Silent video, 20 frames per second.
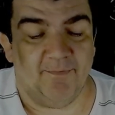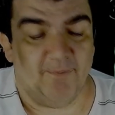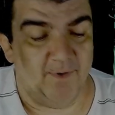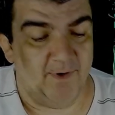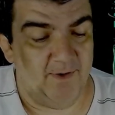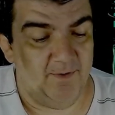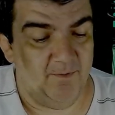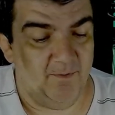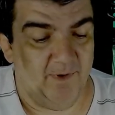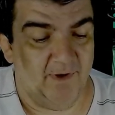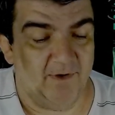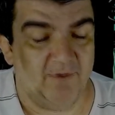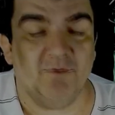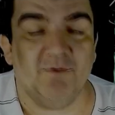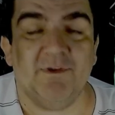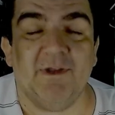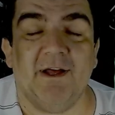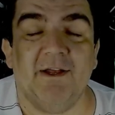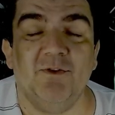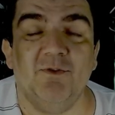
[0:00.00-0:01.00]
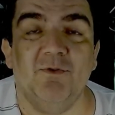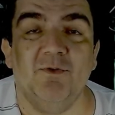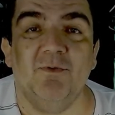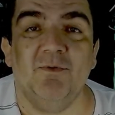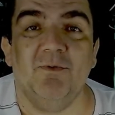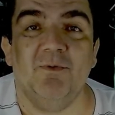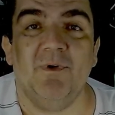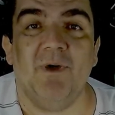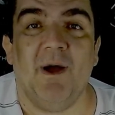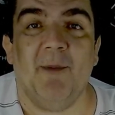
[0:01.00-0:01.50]
Foi um
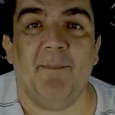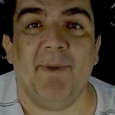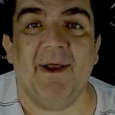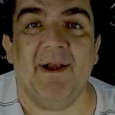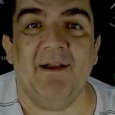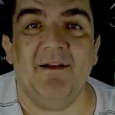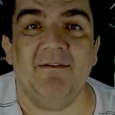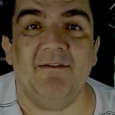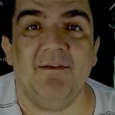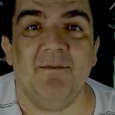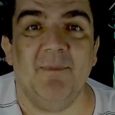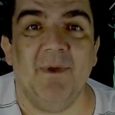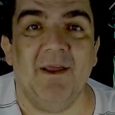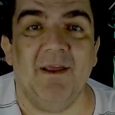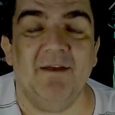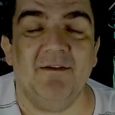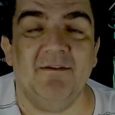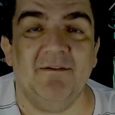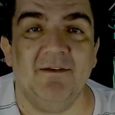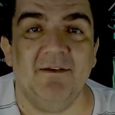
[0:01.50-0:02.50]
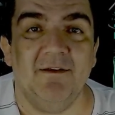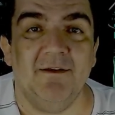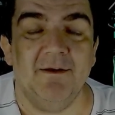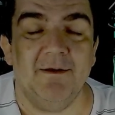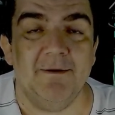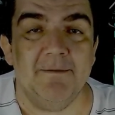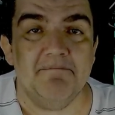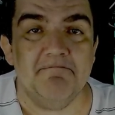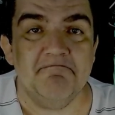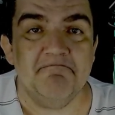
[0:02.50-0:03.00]
resultado
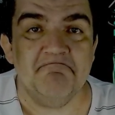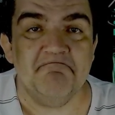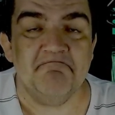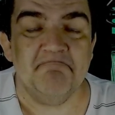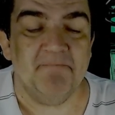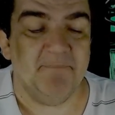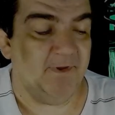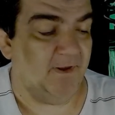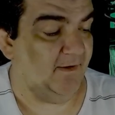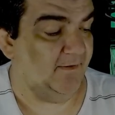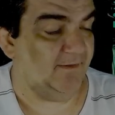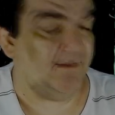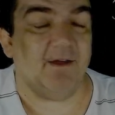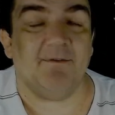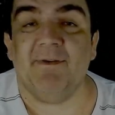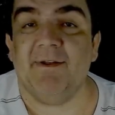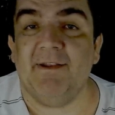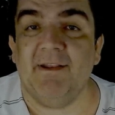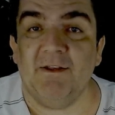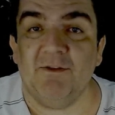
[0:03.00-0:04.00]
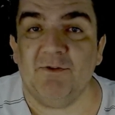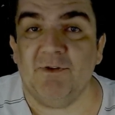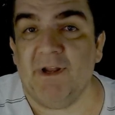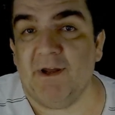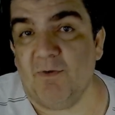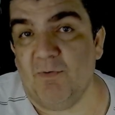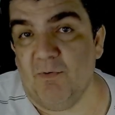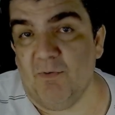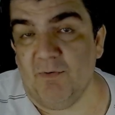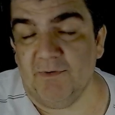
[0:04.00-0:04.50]
aparentemente que estava dentro
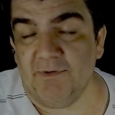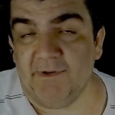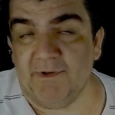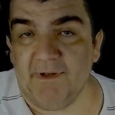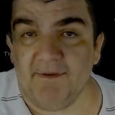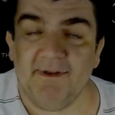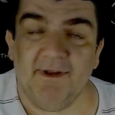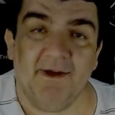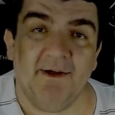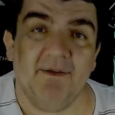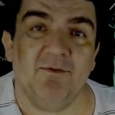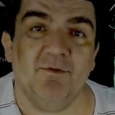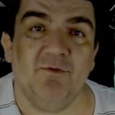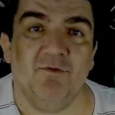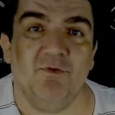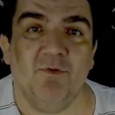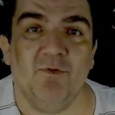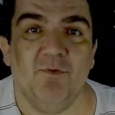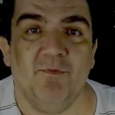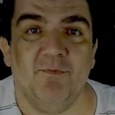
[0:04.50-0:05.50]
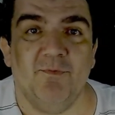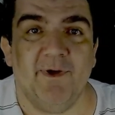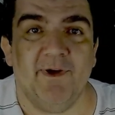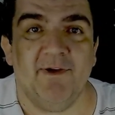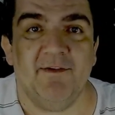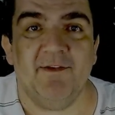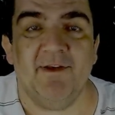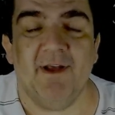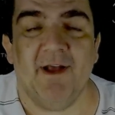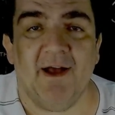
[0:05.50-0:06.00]
da conta, tá? O jogo
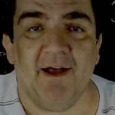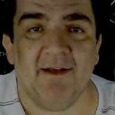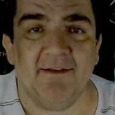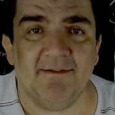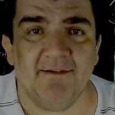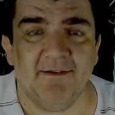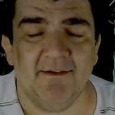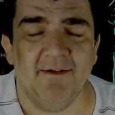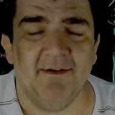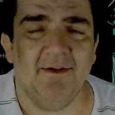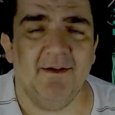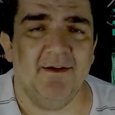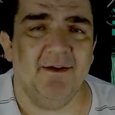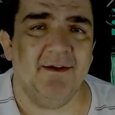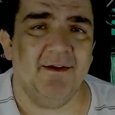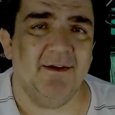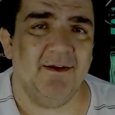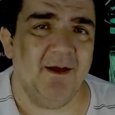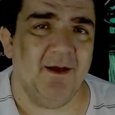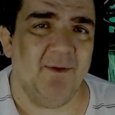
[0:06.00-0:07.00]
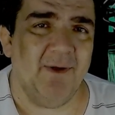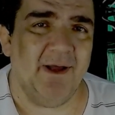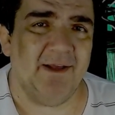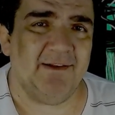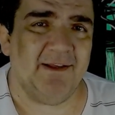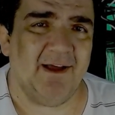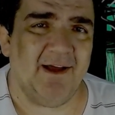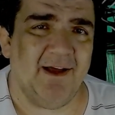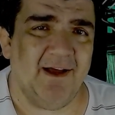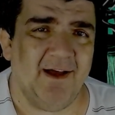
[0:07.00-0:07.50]
fora de casa, não é
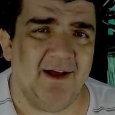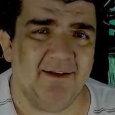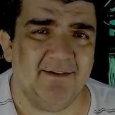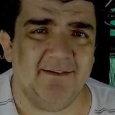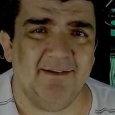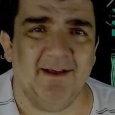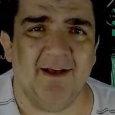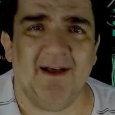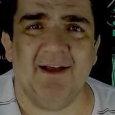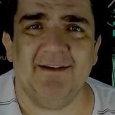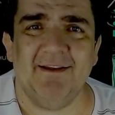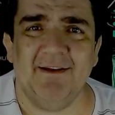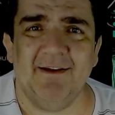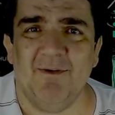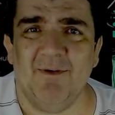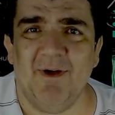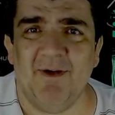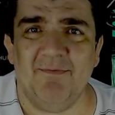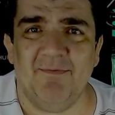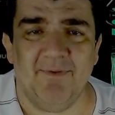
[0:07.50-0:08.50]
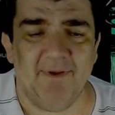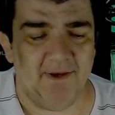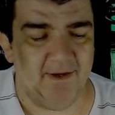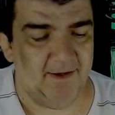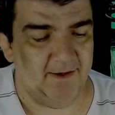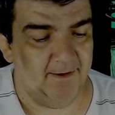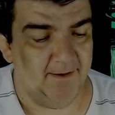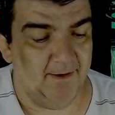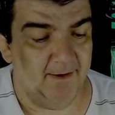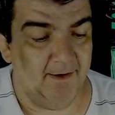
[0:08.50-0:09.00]
terra arrasada, não é
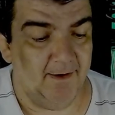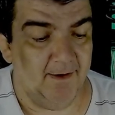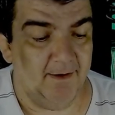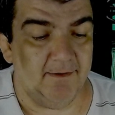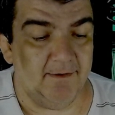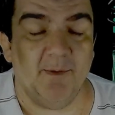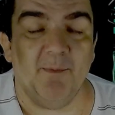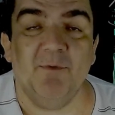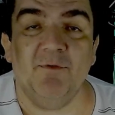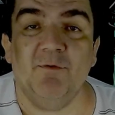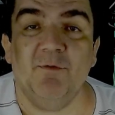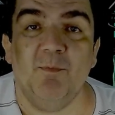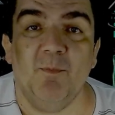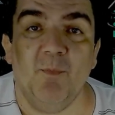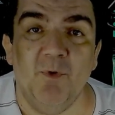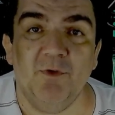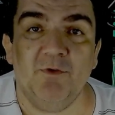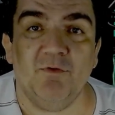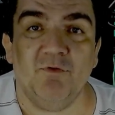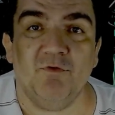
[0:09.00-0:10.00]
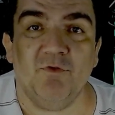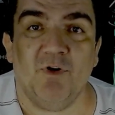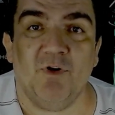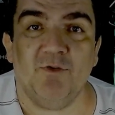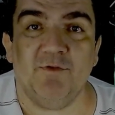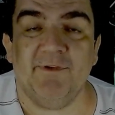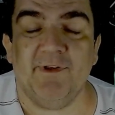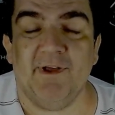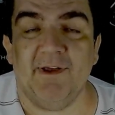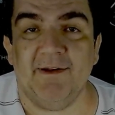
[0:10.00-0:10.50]
fim. Temos muitos
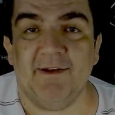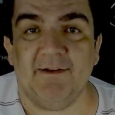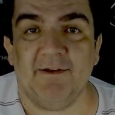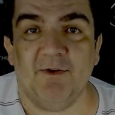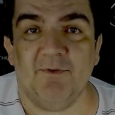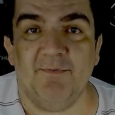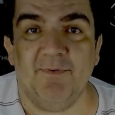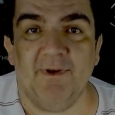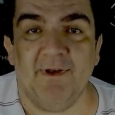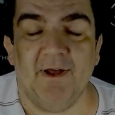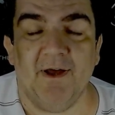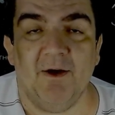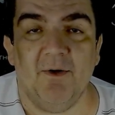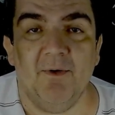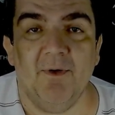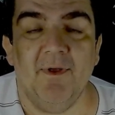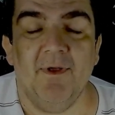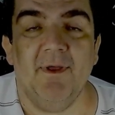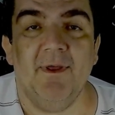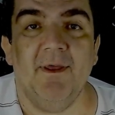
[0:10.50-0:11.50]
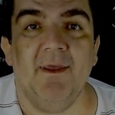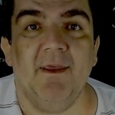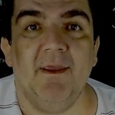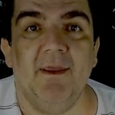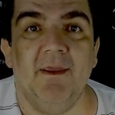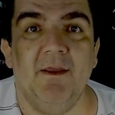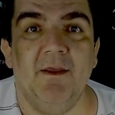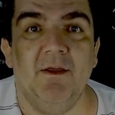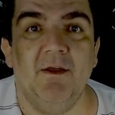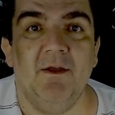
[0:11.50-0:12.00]
jogos ainda até o final
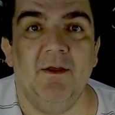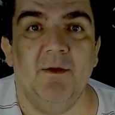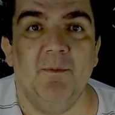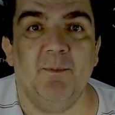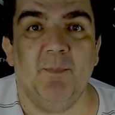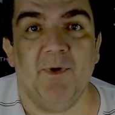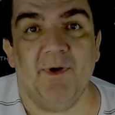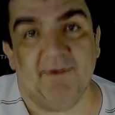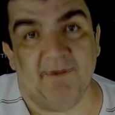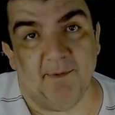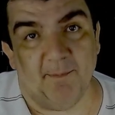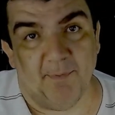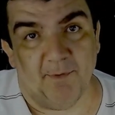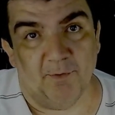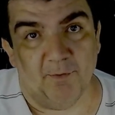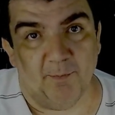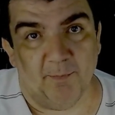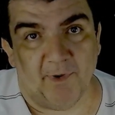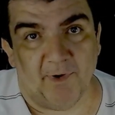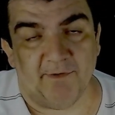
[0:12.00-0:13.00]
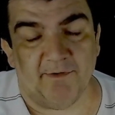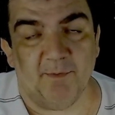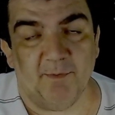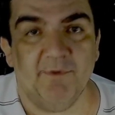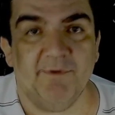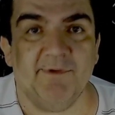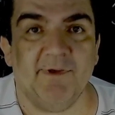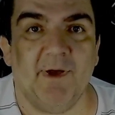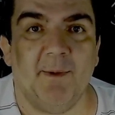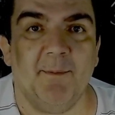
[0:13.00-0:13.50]
e, por exemplo, no
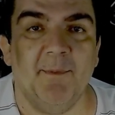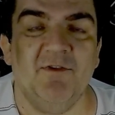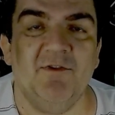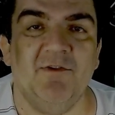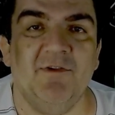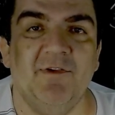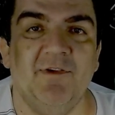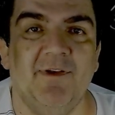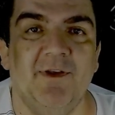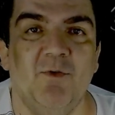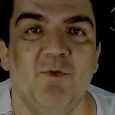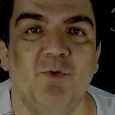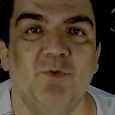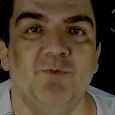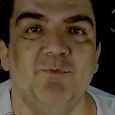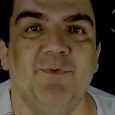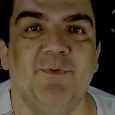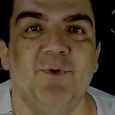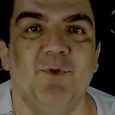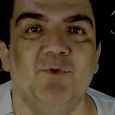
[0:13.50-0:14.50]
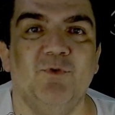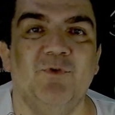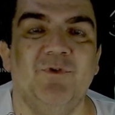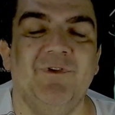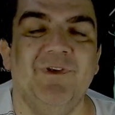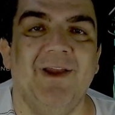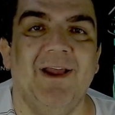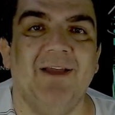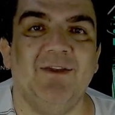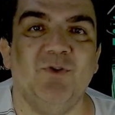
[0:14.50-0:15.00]
próximo sábado a gente tem o confronto
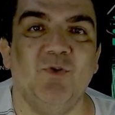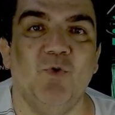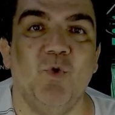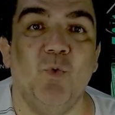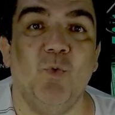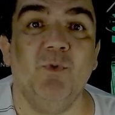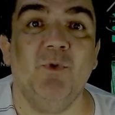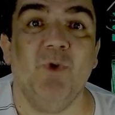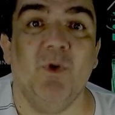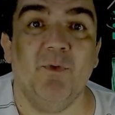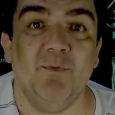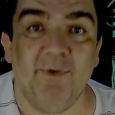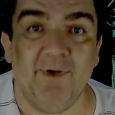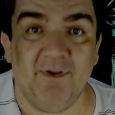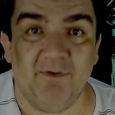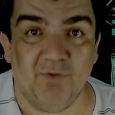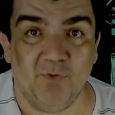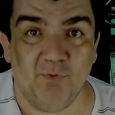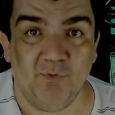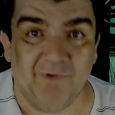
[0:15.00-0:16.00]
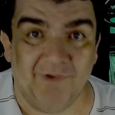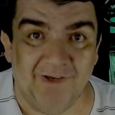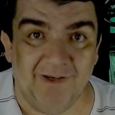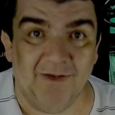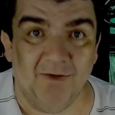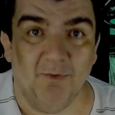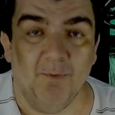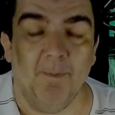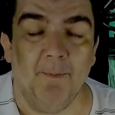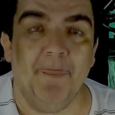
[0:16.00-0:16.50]
direto com o Novo
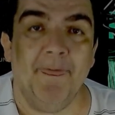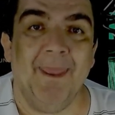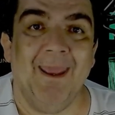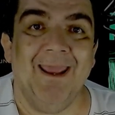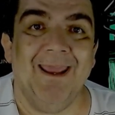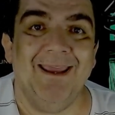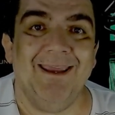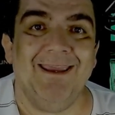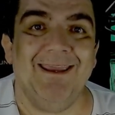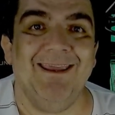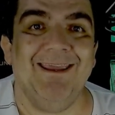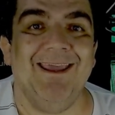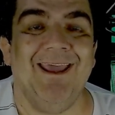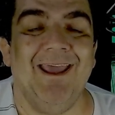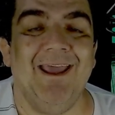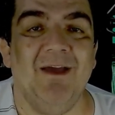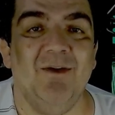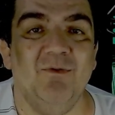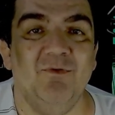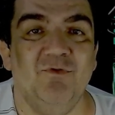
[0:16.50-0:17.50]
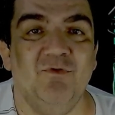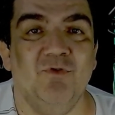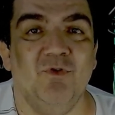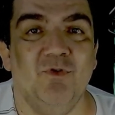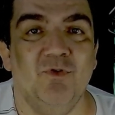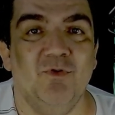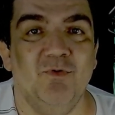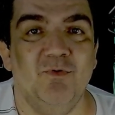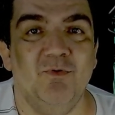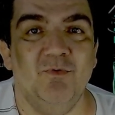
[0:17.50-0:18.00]
Horizontino, que é um
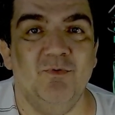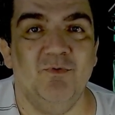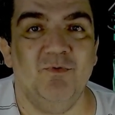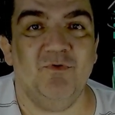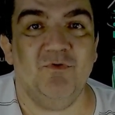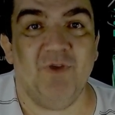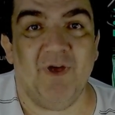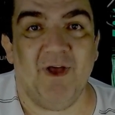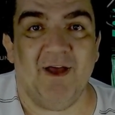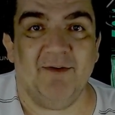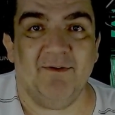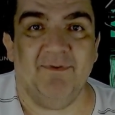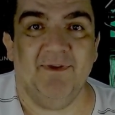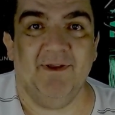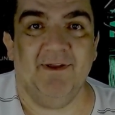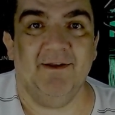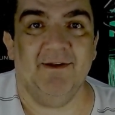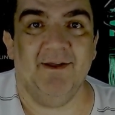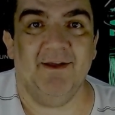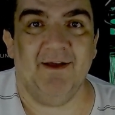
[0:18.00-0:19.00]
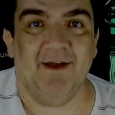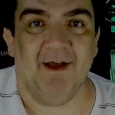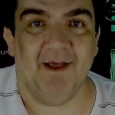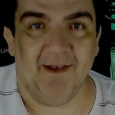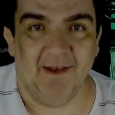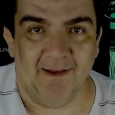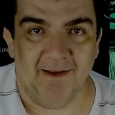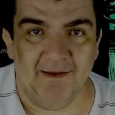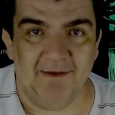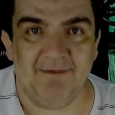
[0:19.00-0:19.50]
jogo chave, né?
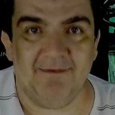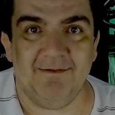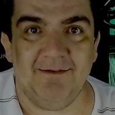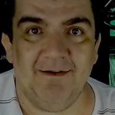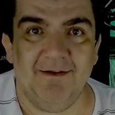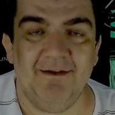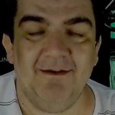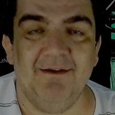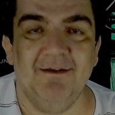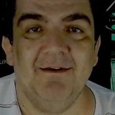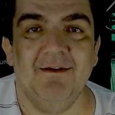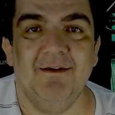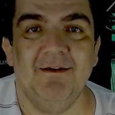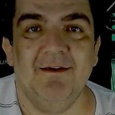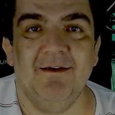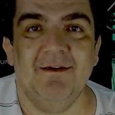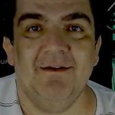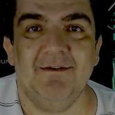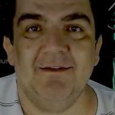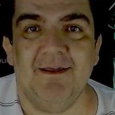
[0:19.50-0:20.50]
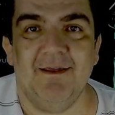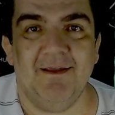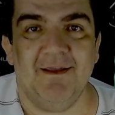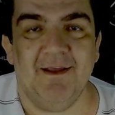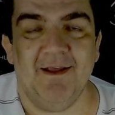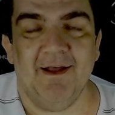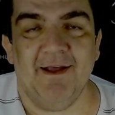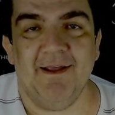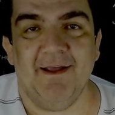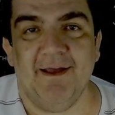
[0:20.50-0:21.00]
Ali sim tem
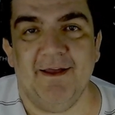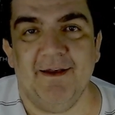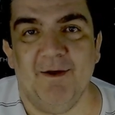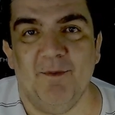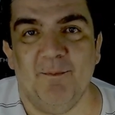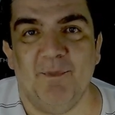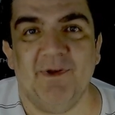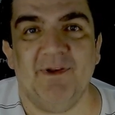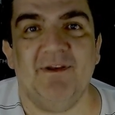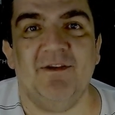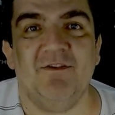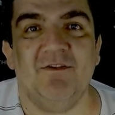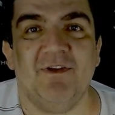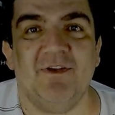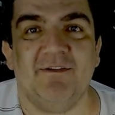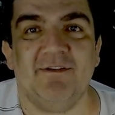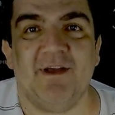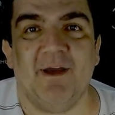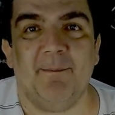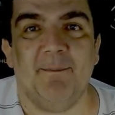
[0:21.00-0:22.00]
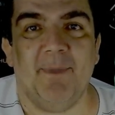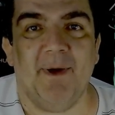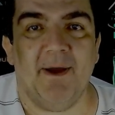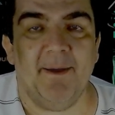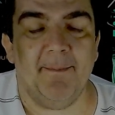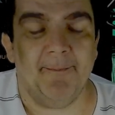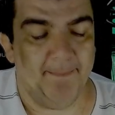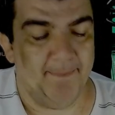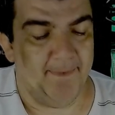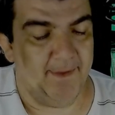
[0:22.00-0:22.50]
que ganhar, não pode deixar escapar.